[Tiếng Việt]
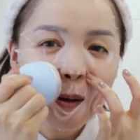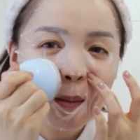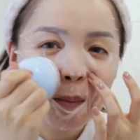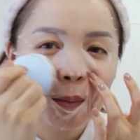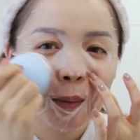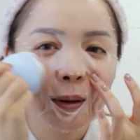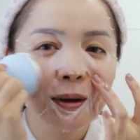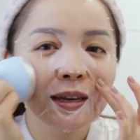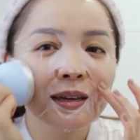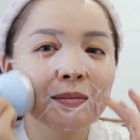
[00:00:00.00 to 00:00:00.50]

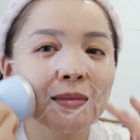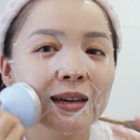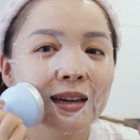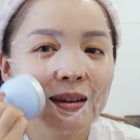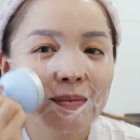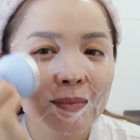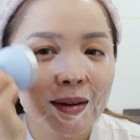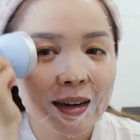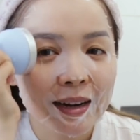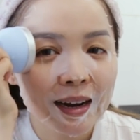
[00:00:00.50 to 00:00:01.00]
mỗi khi mình
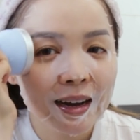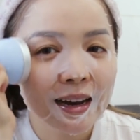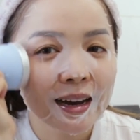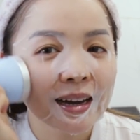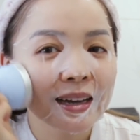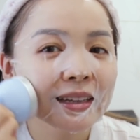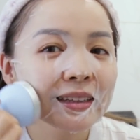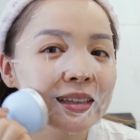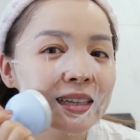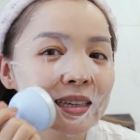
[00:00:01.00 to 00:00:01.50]
đắp mặt nạ
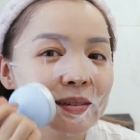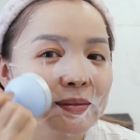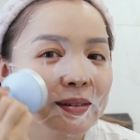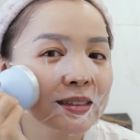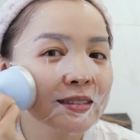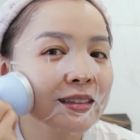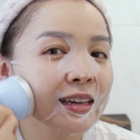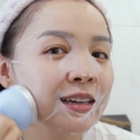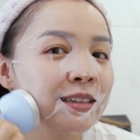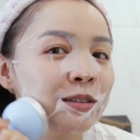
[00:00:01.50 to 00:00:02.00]
ấy, thì
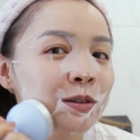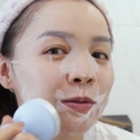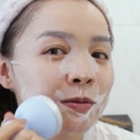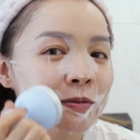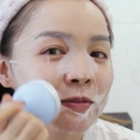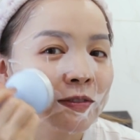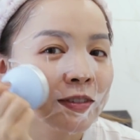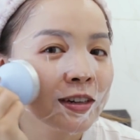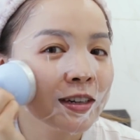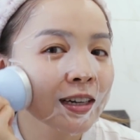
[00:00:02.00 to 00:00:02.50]
mình sẽ
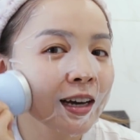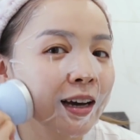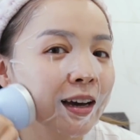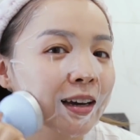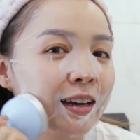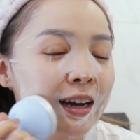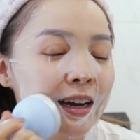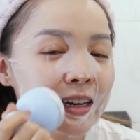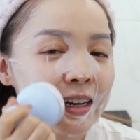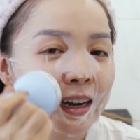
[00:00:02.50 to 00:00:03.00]
dùng với cả
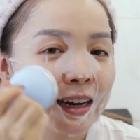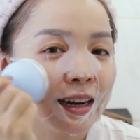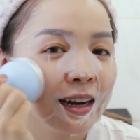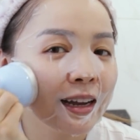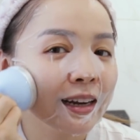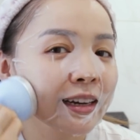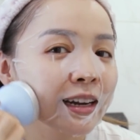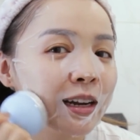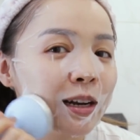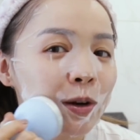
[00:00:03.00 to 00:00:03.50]
cái cây lăn
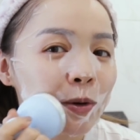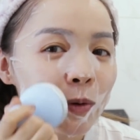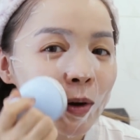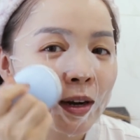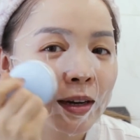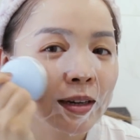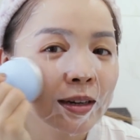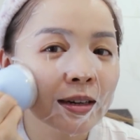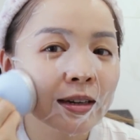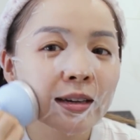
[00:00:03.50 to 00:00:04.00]
lạnh này
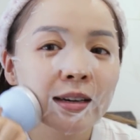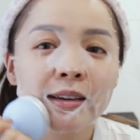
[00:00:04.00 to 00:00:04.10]
luôn.